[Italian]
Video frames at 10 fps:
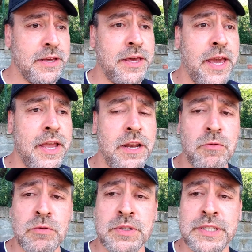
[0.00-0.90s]
che
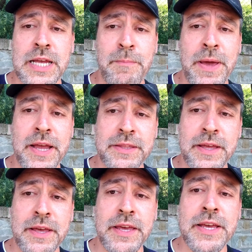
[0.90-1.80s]
non
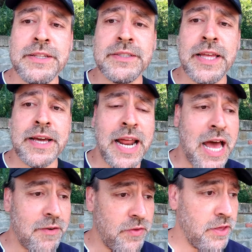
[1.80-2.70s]
sapete
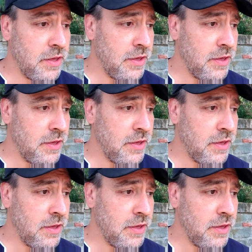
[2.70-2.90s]
integrarvi,